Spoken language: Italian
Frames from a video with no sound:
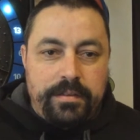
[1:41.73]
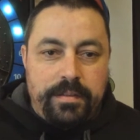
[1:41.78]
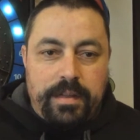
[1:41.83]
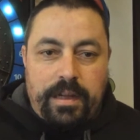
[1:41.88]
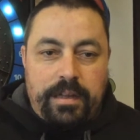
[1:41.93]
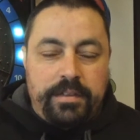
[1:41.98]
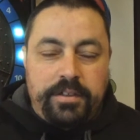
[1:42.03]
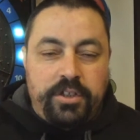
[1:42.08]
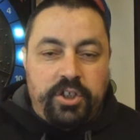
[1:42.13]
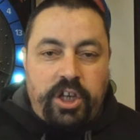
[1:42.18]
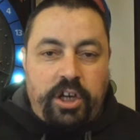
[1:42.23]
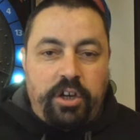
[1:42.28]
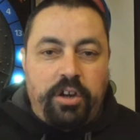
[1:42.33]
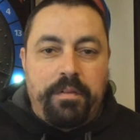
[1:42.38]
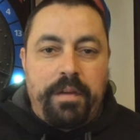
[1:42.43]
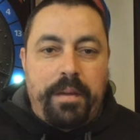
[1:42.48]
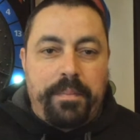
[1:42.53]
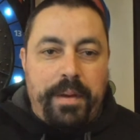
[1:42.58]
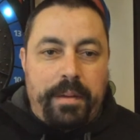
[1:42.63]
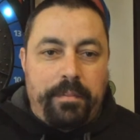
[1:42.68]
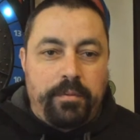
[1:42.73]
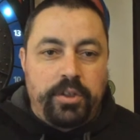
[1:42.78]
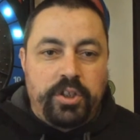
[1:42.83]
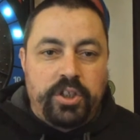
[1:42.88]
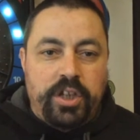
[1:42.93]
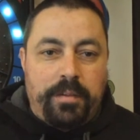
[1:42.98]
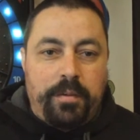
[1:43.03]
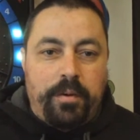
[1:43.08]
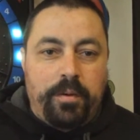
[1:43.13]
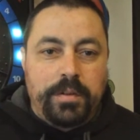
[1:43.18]
alle 19, apriamo
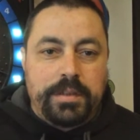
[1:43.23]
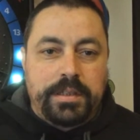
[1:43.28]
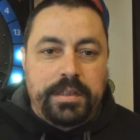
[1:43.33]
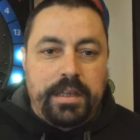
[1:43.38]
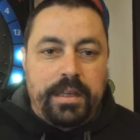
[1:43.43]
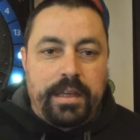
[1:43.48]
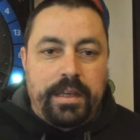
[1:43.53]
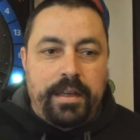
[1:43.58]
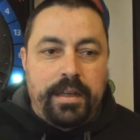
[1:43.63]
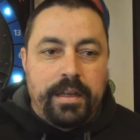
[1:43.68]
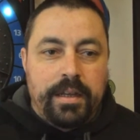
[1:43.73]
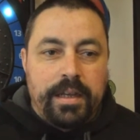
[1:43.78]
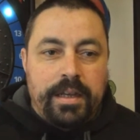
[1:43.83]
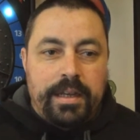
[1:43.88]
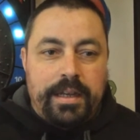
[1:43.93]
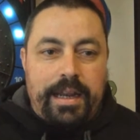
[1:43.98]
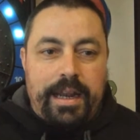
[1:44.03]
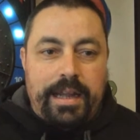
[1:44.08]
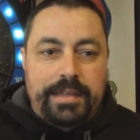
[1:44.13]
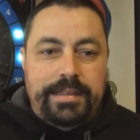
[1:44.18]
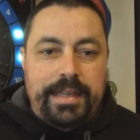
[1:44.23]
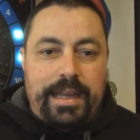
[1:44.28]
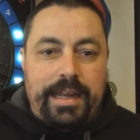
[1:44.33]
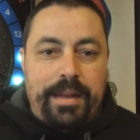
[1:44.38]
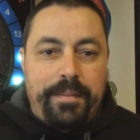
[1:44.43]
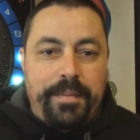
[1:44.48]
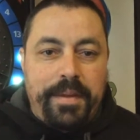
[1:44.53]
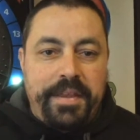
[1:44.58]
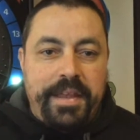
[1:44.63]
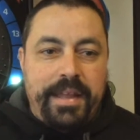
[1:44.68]
diciamo così la
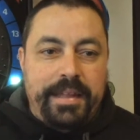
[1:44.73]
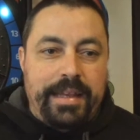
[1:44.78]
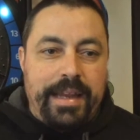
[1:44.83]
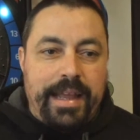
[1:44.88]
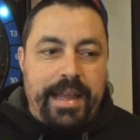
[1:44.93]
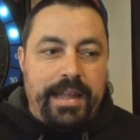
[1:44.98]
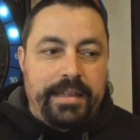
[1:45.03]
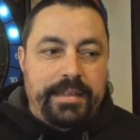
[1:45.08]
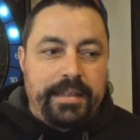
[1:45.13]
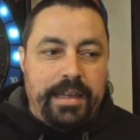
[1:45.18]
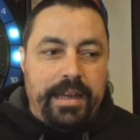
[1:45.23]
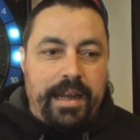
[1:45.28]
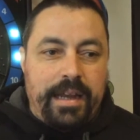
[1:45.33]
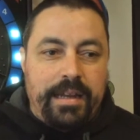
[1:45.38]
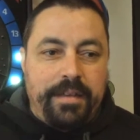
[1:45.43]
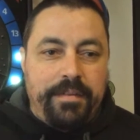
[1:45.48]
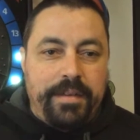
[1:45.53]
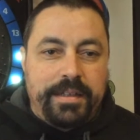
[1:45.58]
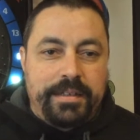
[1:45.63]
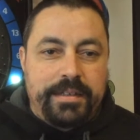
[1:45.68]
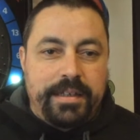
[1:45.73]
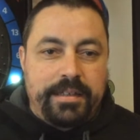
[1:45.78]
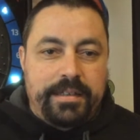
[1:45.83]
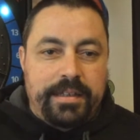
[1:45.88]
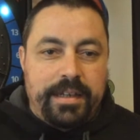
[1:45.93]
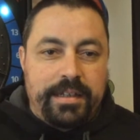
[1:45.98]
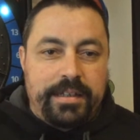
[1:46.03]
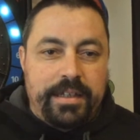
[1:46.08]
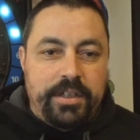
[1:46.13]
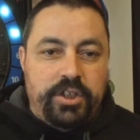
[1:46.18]
sala per gli atleti, alle
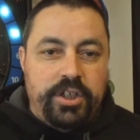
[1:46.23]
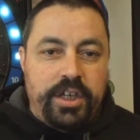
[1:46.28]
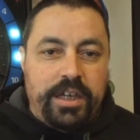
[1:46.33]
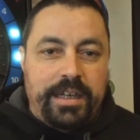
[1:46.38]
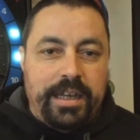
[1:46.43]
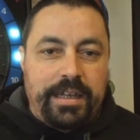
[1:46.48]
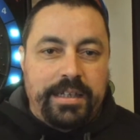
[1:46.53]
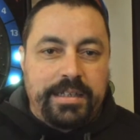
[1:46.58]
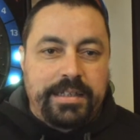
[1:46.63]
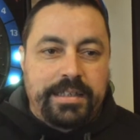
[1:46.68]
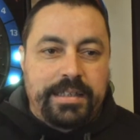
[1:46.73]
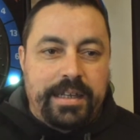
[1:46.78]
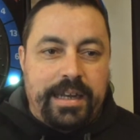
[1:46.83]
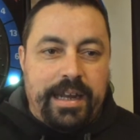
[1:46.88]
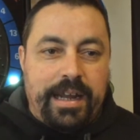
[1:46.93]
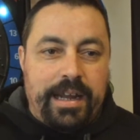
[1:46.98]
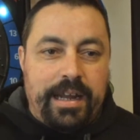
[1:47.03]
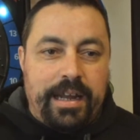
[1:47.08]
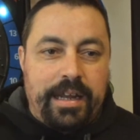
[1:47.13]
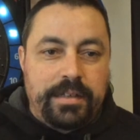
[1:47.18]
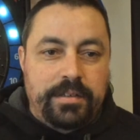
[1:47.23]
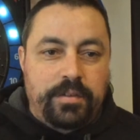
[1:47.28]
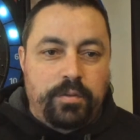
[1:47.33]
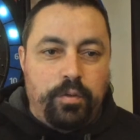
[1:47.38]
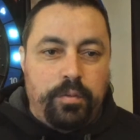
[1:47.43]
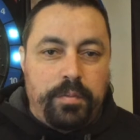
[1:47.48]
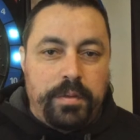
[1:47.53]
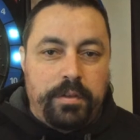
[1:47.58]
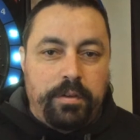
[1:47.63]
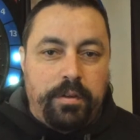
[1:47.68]
20.30 circa inizierà
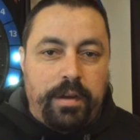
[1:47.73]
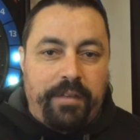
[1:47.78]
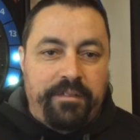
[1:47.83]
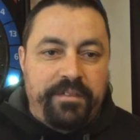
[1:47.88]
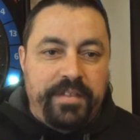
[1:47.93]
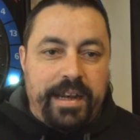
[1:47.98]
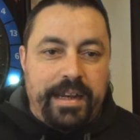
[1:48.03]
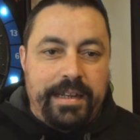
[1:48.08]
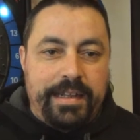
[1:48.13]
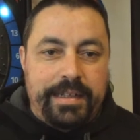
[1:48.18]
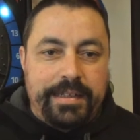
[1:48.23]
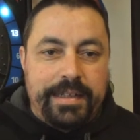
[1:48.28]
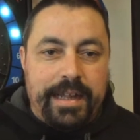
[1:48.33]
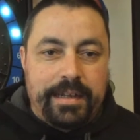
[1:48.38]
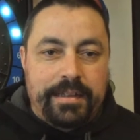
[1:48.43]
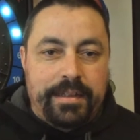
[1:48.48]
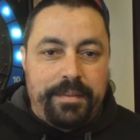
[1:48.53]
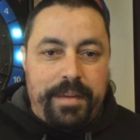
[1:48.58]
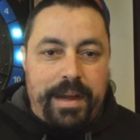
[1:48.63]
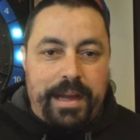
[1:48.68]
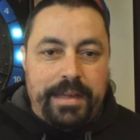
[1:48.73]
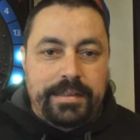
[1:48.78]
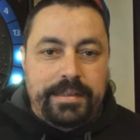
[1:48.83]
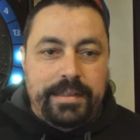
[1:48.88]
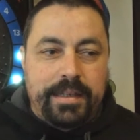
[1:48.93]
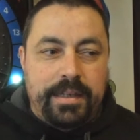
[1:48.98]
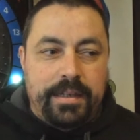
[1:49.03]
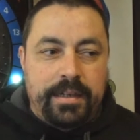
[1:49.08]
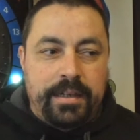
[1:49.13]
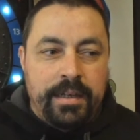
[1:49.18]
subito la finale del Dart
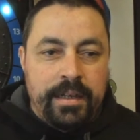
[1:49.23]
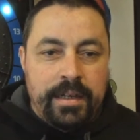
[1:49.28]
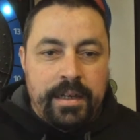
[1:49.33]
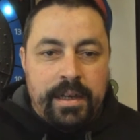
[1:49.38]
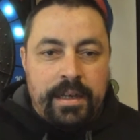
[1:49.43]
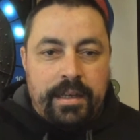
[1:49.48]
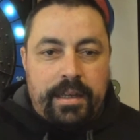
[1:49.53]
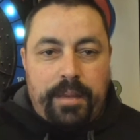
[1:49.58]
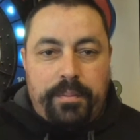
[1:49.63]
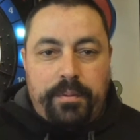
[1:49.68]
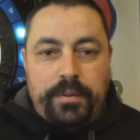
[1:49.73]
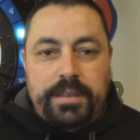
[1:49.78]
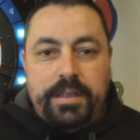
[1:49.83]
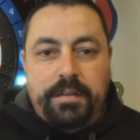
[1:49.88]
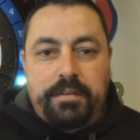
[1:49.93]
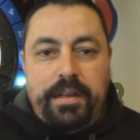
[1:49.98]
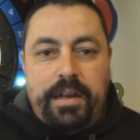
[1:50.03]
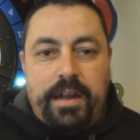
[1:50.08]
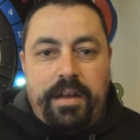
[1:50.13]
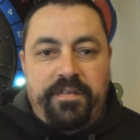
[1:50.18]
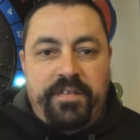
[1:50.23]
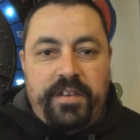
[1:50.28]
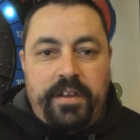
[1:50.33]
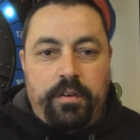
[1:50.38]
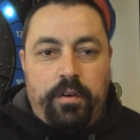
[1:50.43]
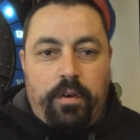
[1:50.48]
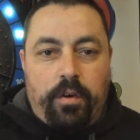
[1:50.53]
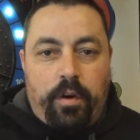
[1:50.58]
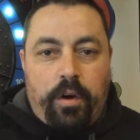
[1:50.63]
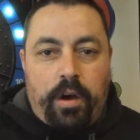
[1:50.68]
Master che proseguirà
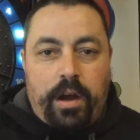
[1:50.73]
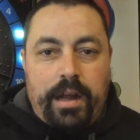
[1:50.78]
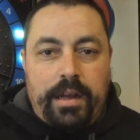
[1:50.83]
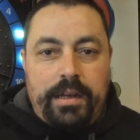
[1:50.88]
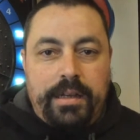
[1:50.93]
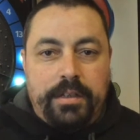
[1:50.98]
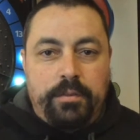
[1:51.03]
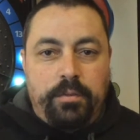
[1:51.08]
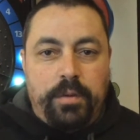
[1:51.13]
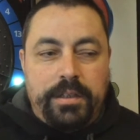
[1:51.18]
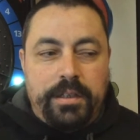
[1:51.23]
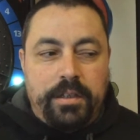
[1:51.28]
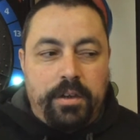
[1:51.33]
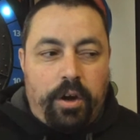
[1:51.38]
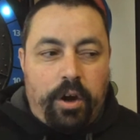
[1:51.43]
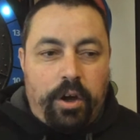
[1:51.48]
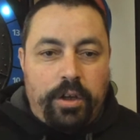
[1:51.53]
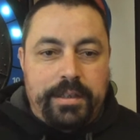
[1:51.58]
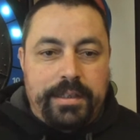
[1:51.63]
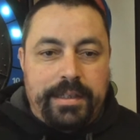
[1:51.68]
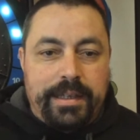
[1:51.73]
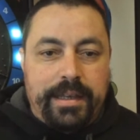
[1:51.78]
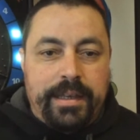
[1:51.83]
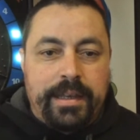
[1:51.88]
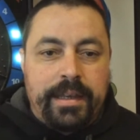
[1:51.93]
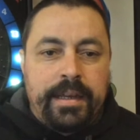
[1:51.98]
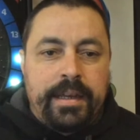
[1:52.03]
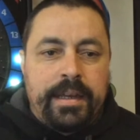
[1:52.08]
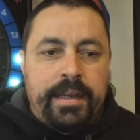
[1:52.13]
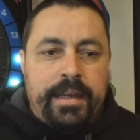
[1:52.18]
fino alle 2 di
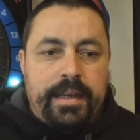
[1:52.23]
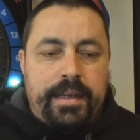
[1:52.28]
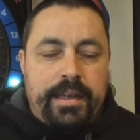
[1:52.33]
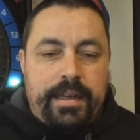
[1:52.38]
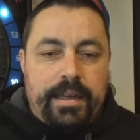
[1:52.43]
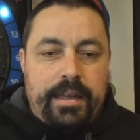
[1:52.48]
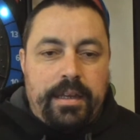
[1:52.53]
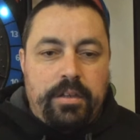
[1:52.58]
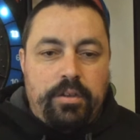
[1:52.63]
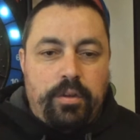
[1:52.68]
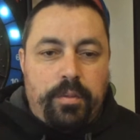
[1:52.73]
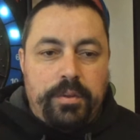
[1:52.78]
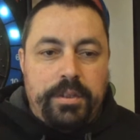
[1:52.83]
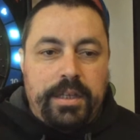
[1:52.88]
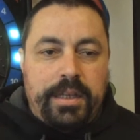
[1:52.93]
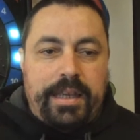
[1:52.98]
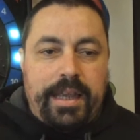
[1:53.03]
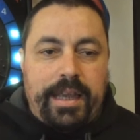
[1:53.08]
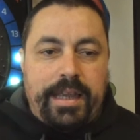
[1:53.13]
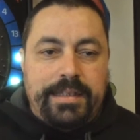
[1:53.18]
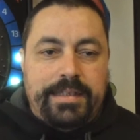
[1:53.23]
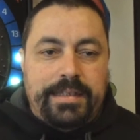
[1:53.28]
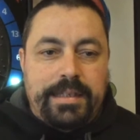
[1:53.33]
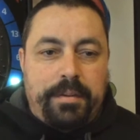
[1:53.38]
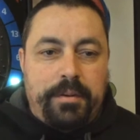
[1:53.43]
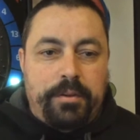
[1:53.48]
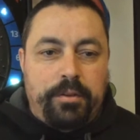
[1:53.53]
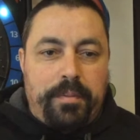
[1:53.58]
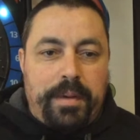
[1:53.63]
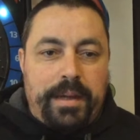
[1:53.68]
notte e dopodiché il
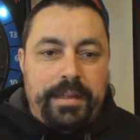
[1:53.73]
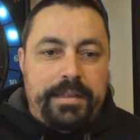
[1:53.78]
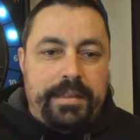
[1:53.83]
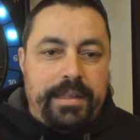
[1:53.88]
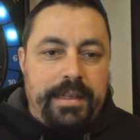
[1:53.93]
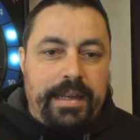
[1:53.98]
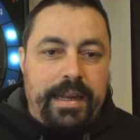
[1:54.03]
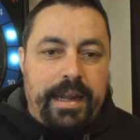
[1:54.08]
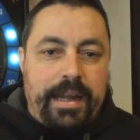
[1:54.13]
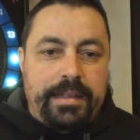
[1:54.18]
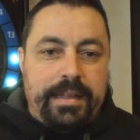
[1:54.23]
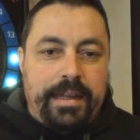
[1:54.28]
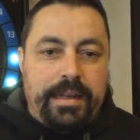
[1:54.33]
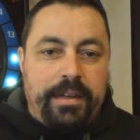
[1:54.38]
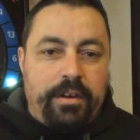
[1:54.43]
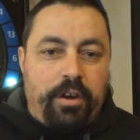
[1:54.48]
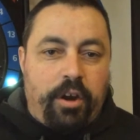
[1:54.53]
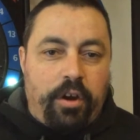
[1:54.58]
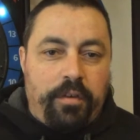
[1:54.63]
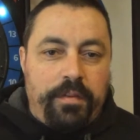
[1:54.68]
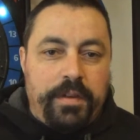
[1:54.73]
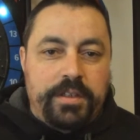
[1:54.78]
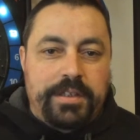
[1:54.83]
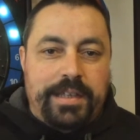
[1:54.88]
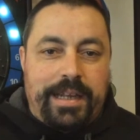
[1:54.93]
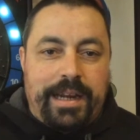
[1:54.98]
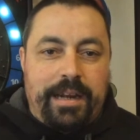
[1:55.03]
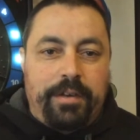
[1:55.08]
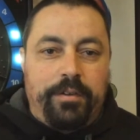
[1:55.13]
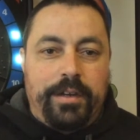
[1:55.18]
sabato mattina dalle 9
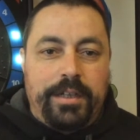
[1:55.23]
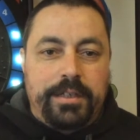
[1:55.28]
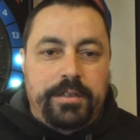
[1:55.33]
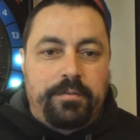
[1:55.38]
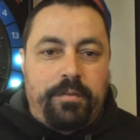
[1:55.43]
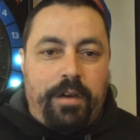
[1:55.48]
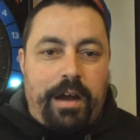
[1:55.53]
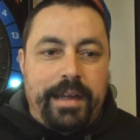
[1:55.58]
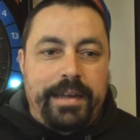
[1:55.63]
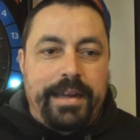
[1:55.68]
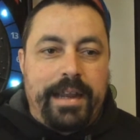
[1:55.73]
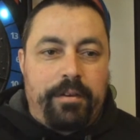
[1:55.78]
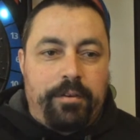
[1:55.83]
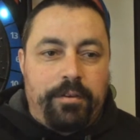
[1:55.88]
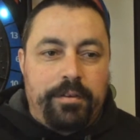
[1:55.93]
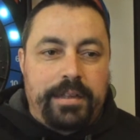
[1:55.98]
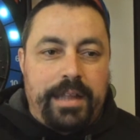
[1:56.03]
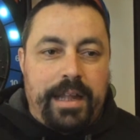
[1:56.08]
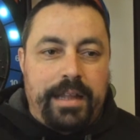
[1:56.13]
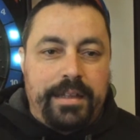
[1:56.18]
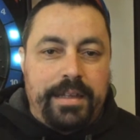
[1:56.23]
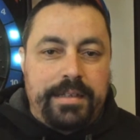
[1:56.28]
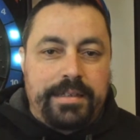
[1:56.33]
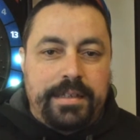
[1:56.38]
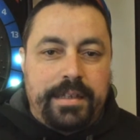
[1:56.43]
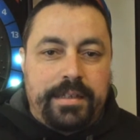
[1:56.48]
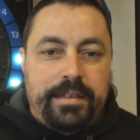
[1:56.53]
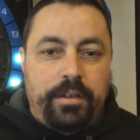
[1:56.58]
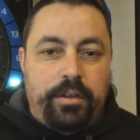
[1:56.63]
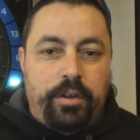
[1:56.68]
saranno le squadre a
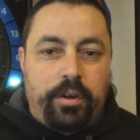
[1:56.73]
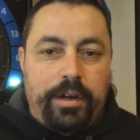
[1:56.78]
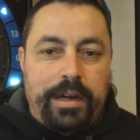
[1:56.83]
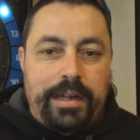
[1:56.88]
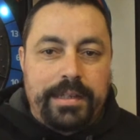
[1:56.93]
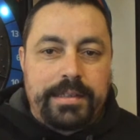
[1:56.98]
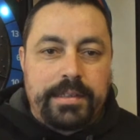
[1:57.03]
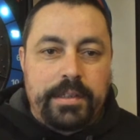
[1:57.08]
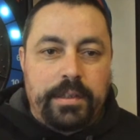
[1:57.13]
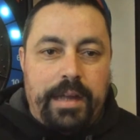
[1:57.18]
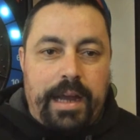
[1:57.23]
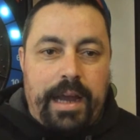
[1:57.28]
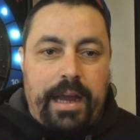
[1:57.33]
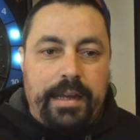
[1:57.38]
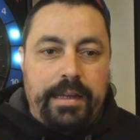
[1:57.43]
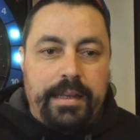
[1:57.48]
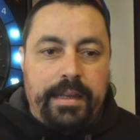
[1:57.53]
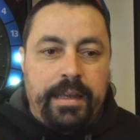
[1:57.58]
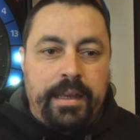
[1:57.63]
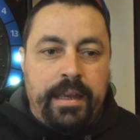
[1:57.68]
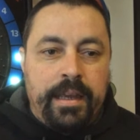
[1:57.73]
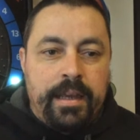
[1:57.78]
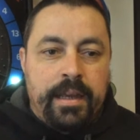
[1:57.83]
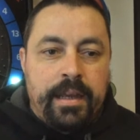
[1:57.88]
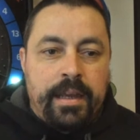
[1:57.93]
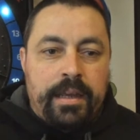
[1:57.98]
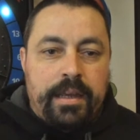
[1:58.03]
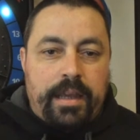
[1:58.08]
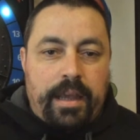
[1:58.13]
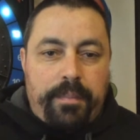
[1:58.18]
contendersi il titolo nazionale
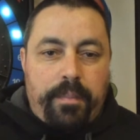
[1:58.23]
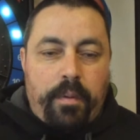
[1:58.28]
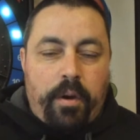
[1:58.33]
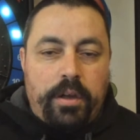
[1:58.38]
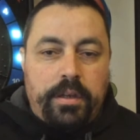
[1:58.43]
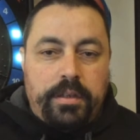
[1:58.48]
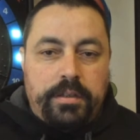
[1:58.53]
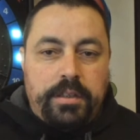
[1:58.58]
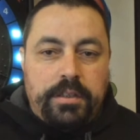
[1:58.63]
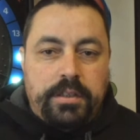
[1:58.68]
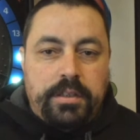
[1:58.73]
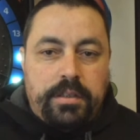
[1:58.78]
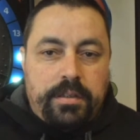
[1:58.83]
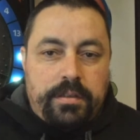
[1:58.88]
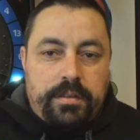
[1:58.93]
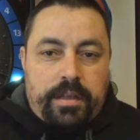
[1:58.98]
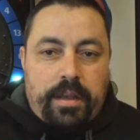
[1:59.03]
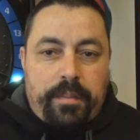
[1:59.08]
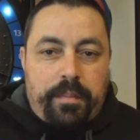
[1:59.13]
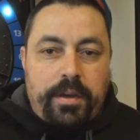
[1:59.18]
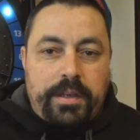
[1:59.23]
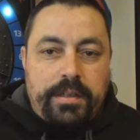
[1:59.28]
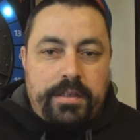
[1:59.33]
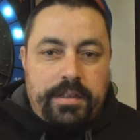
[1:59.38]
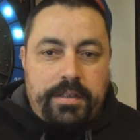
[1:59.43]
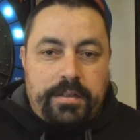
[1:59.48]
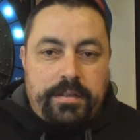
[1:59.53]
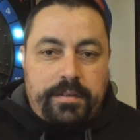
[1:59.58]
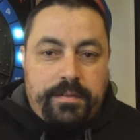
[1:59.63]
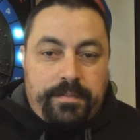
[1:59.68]
che poi, che
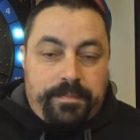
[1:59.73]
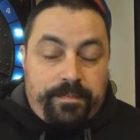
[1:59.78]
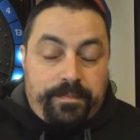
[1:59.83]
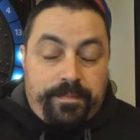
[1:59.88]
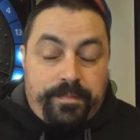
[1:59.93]
poi